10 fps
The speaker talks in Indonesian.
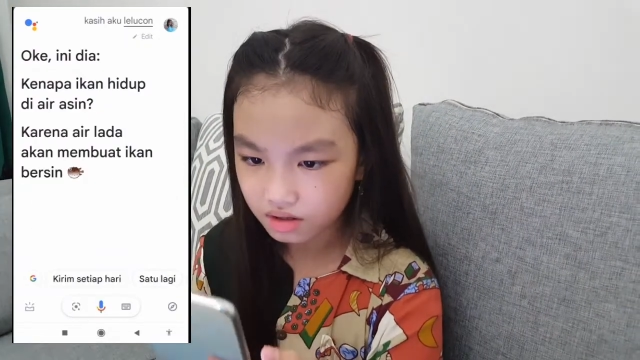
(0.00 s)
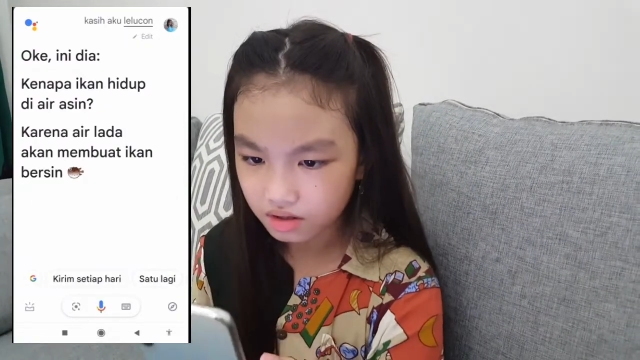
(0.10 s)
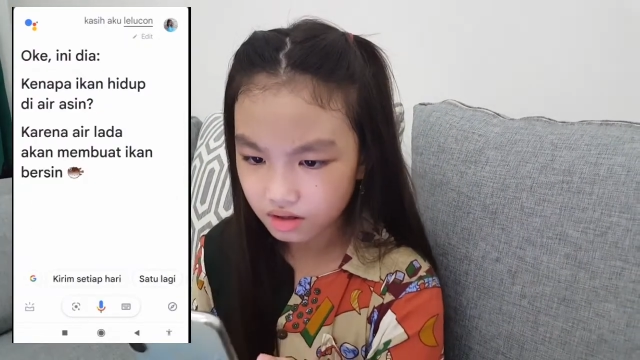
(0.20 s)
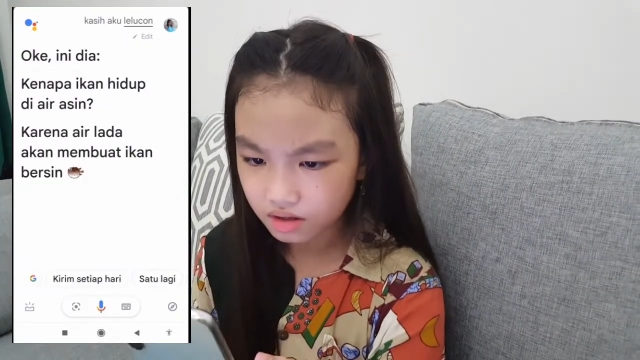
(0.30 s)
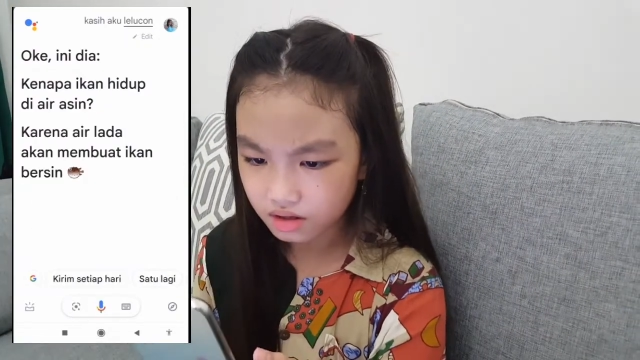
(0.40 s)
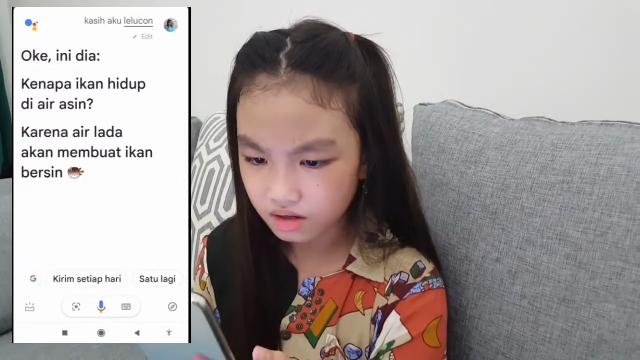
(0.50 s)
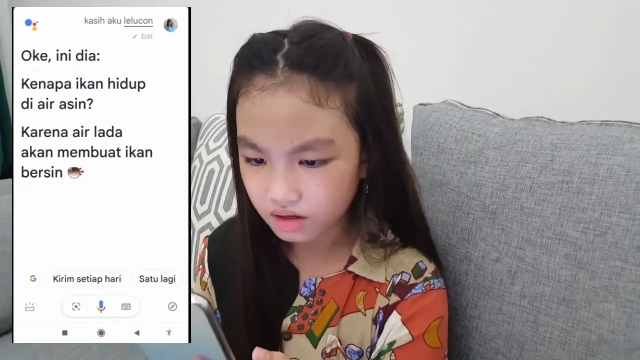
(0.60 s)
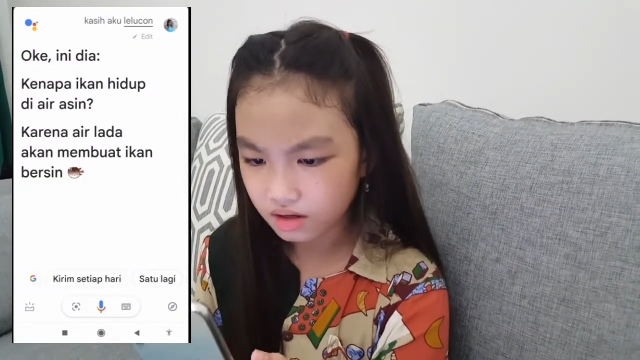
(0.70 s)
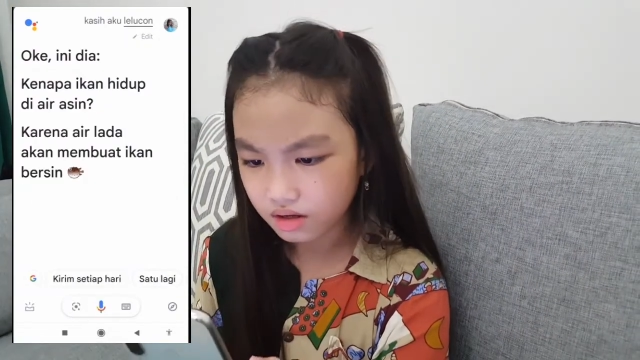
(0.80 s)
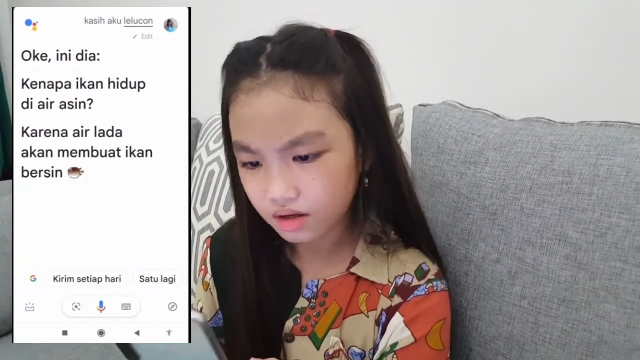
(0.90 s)
ini dia
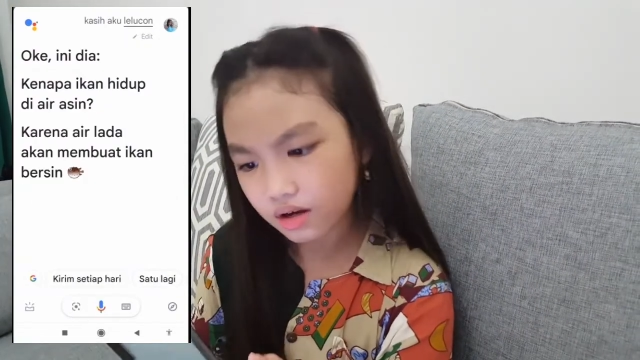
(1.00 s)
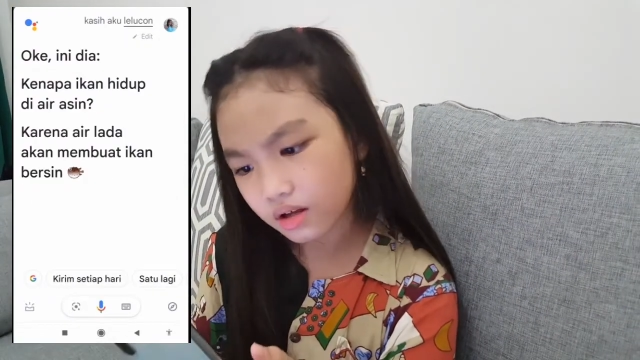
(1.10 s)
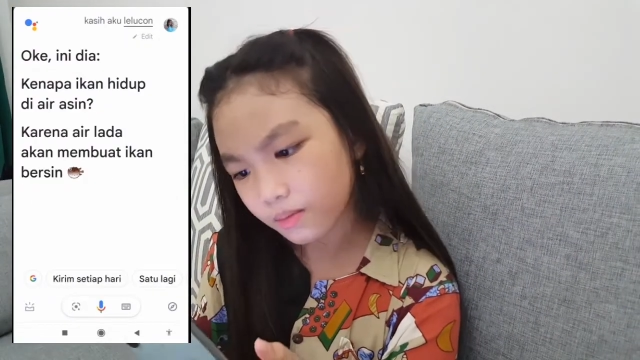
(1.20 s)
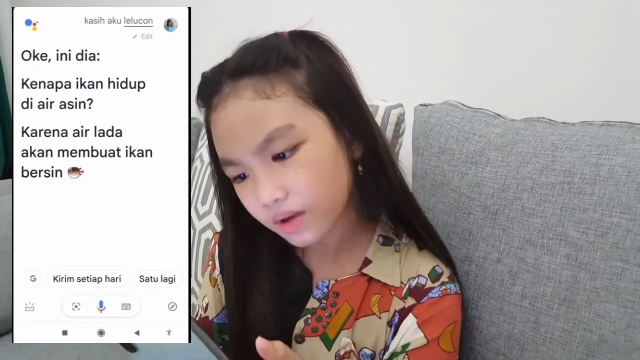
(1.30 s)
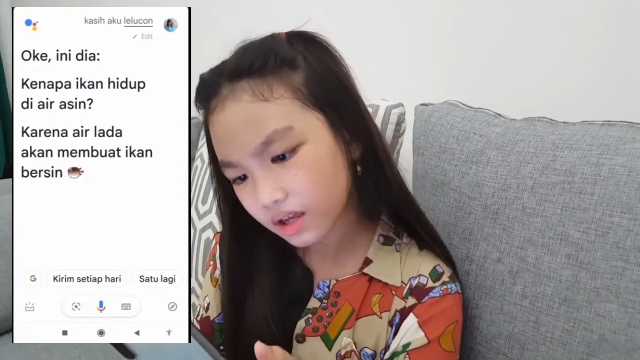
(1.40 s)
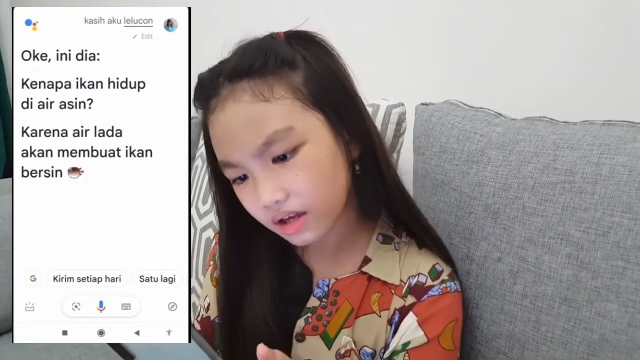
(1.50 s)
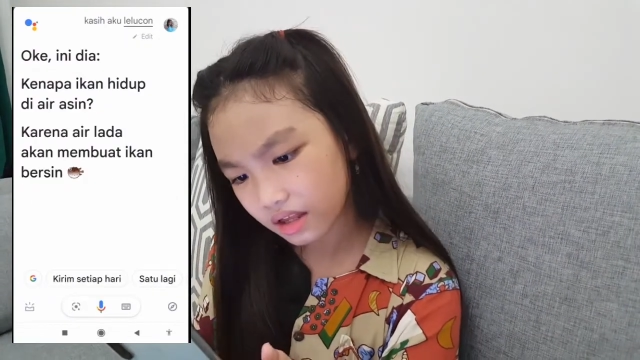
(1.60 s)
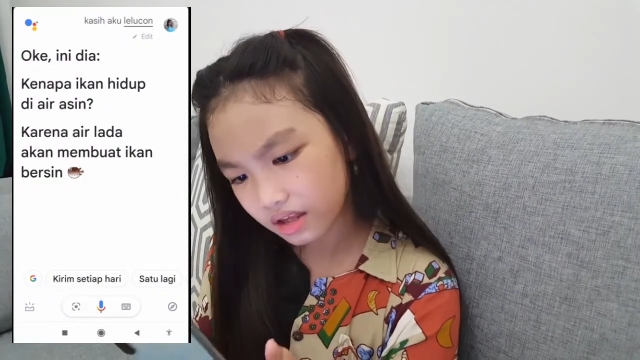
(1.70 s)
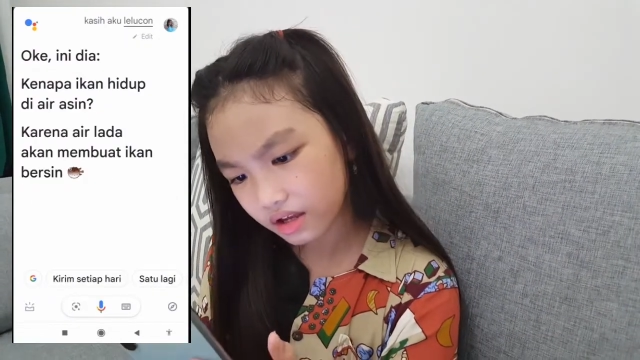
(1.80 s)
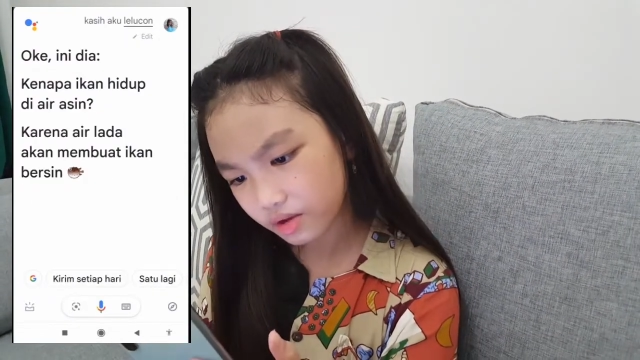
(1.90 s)
kenapa
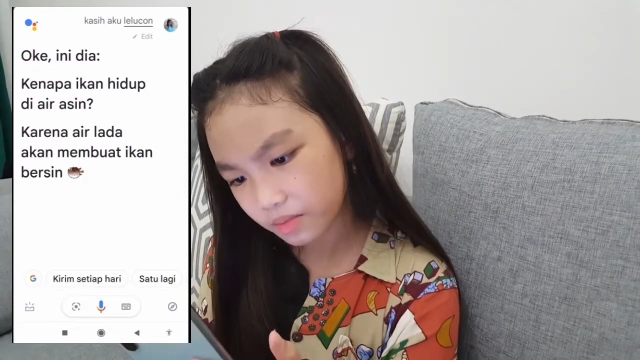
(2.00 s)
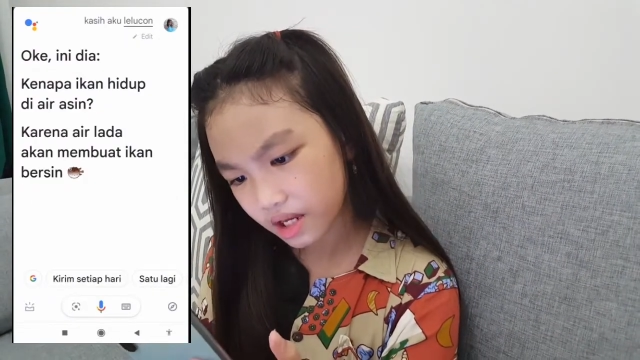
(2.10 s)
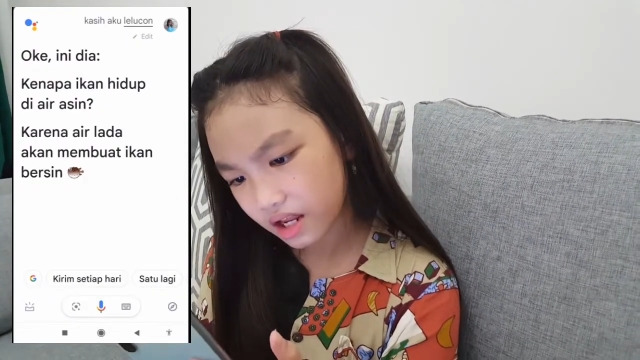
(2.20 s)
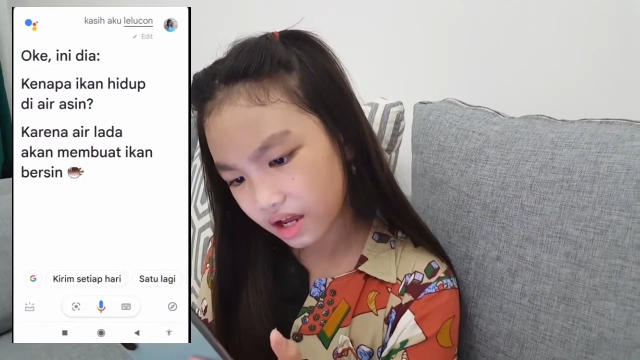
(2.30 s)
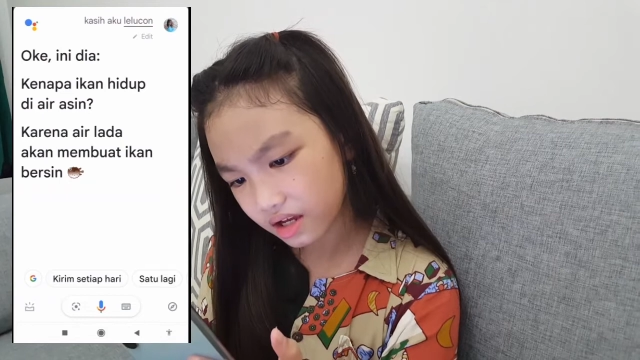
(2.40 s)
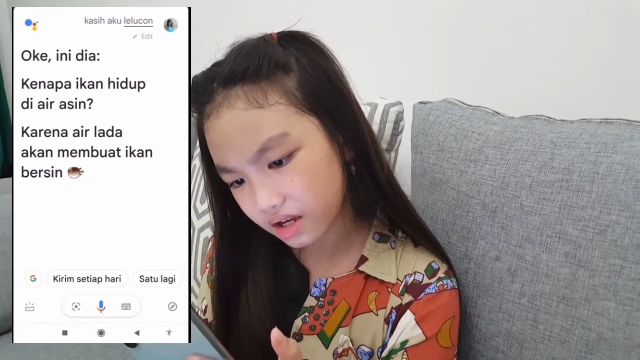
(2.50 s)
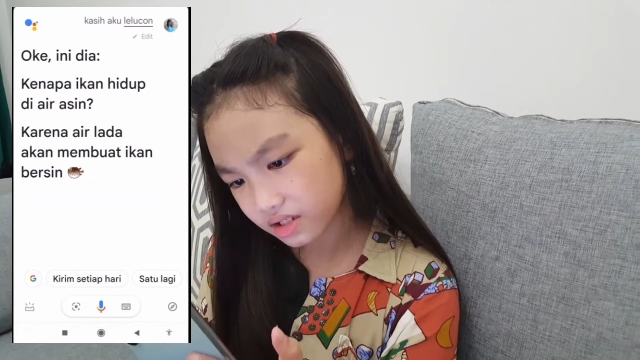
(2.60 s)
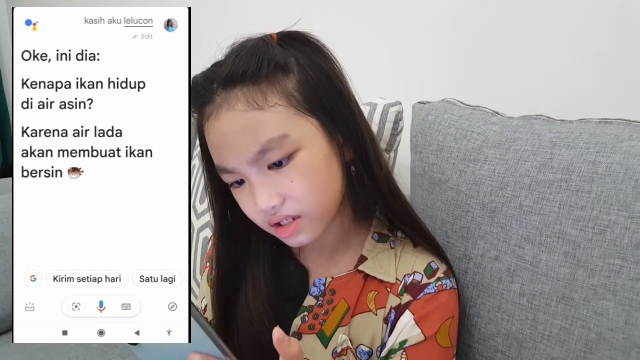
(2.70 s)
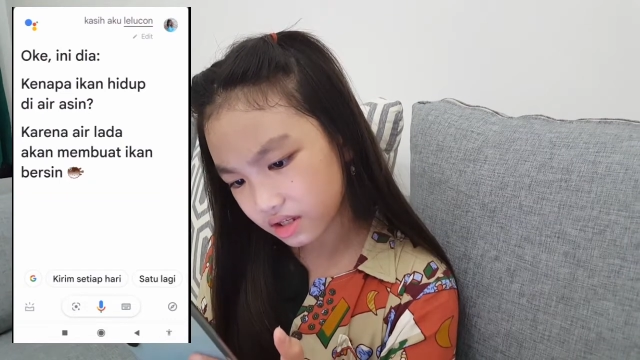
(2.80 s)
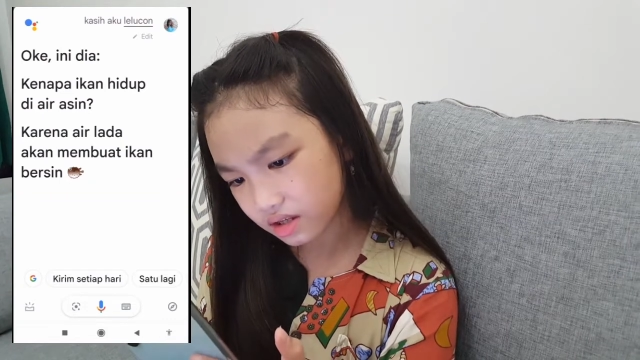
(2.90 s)
ikan hidup di air
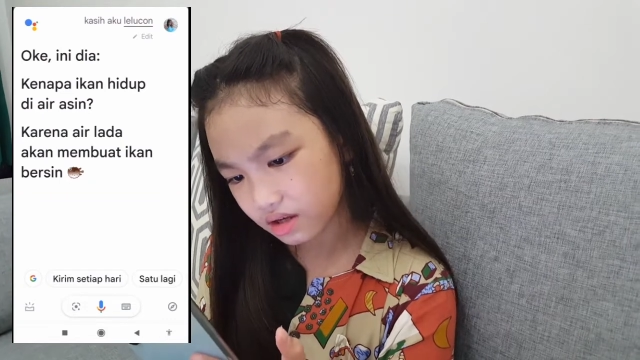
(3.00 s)
asin